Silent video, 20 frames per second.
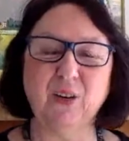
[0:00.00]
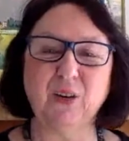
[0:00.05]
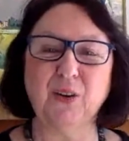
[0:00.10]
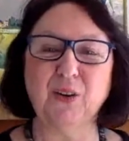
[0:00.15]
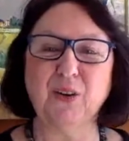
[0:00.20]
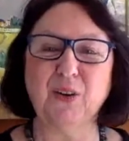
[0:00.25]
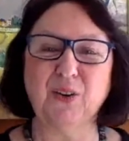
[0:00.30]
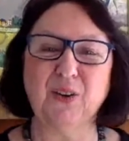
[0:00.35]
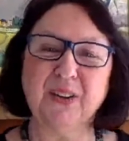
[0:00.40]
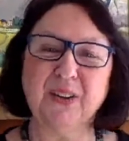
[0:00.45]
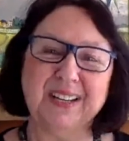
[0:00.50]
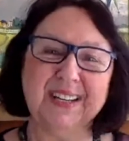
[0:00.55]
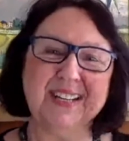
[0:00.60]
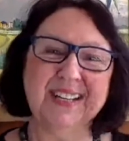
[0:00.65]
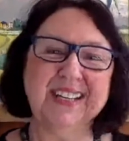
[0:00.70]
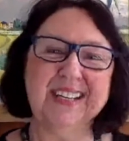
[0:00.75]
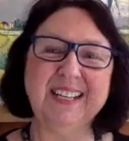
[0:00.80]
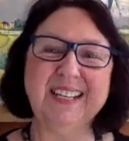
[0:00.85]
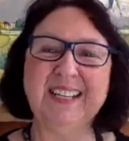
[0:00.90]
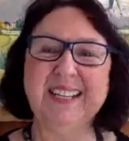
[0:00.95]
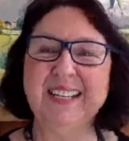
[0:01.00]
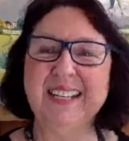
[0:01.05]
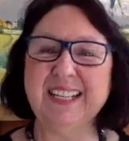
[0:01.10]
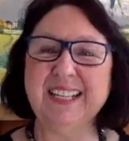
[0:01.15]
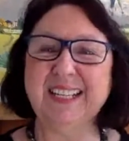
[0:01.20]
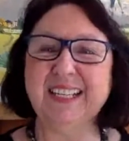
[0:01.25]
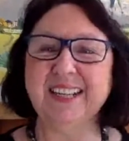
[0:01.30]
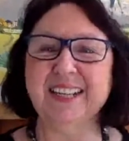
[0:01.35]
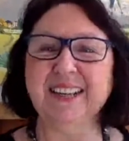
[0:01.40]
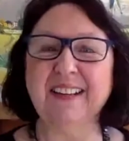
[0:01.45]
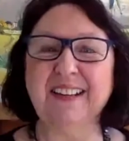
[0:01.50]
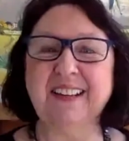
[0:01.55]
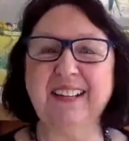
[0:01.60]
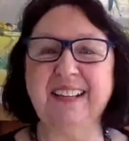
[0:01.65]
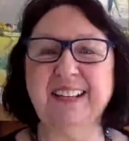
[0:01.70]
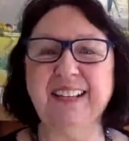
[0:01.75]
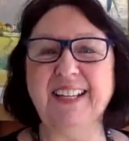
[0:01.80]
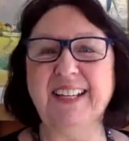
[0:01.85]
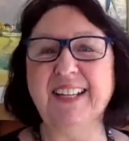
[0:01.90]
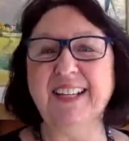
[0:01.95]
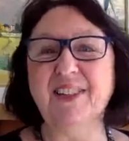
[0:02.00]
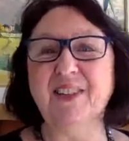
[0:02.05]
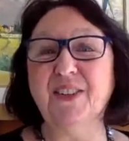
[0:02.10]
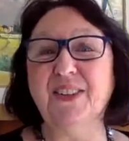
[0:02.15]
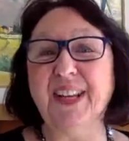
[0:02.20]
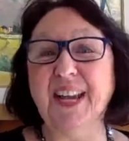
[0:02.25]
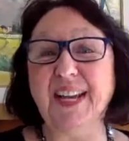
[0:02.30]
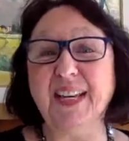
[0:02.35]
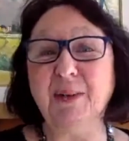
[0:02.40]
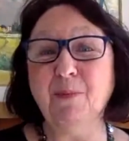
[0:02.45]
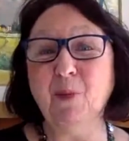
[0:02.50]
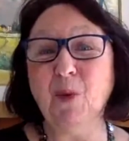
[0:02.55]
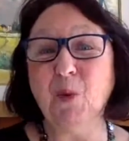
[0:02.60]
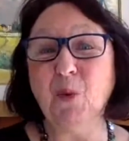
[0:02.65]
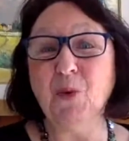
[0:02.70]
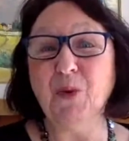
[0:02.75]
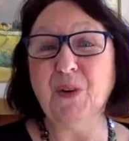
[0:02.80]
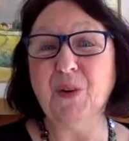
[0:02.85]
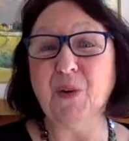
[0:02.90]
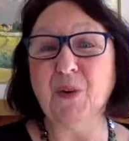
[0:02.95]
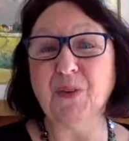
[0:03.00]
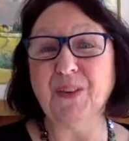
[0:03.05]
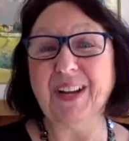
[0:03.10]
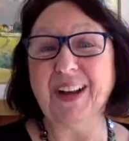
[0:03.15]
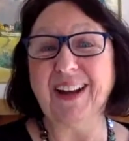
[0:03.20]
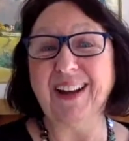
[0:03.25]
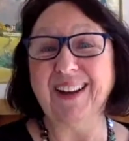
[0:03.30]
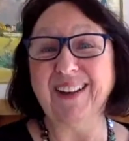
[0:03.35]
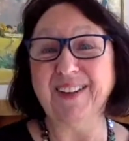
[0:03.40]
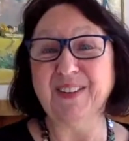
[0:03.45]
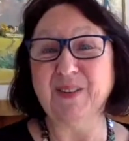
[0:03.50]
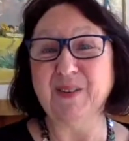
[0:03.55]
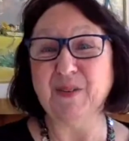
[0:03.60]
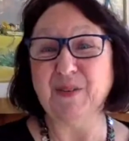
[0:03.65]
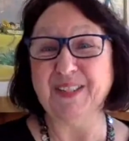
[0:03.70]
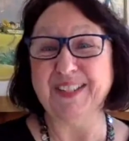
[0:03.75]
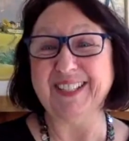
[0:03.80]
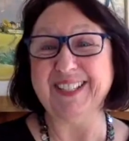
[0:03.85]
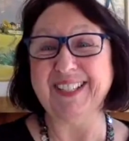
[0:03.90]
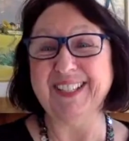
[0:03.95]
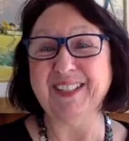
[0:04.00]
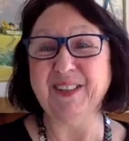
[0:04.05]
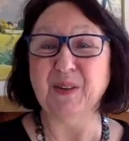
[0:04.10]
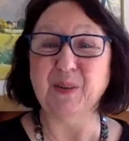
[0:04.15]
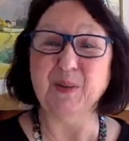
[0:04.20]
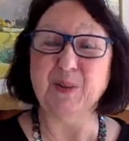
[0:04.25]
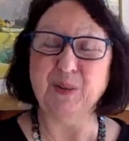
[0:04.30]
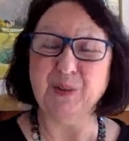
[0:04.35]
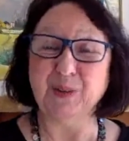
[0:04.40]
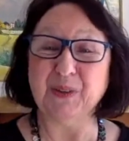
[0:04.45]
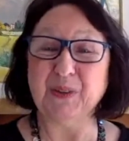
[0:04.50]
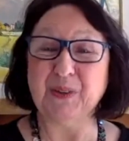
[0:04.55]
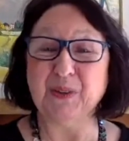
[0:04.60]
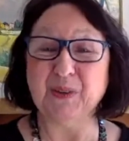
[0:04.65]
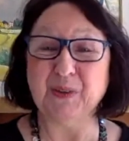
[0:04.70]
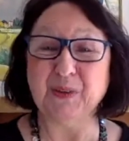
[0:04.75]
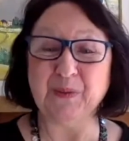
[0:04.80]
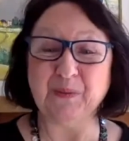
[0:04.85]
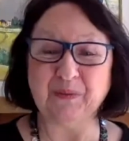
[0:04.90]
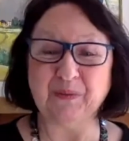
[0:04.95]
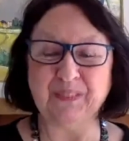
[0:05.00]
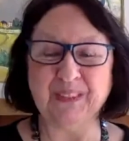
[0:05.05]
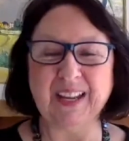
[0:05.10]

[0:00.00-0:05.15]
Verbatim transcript: euh, les guides et les guides d'animaux qu'on a aussi autour de nous.